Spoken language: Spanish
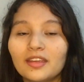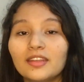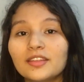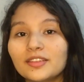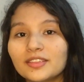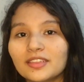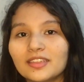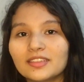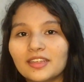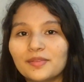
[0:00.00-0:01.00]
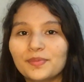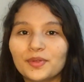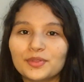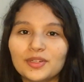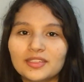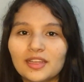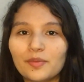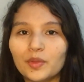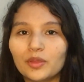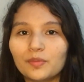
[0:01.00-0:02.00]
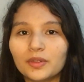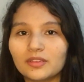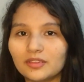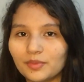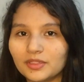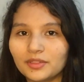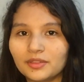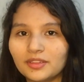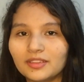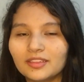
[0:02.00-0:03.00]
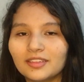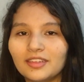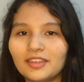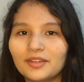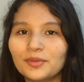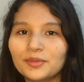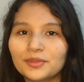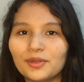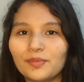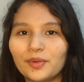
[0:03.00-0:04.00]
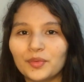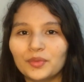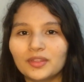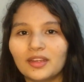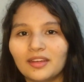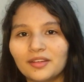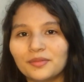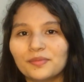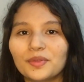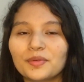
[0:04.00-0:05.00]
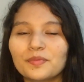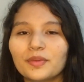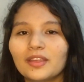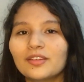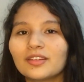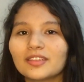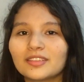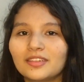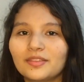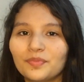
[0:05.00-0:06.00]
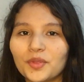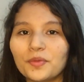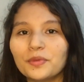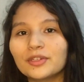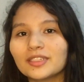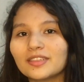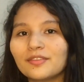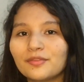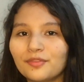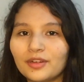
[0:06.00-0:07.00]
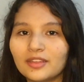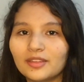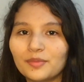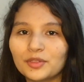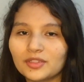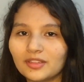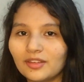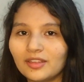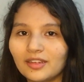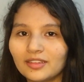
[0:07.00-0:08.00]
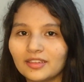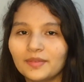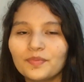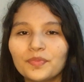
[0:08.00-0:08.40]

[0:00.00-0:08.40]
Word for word: Entonces el profesor estaba pidiendo participaciones y justo le pregunta a mi compañero que está, a mi amigo que está frente mío, sentado adelante.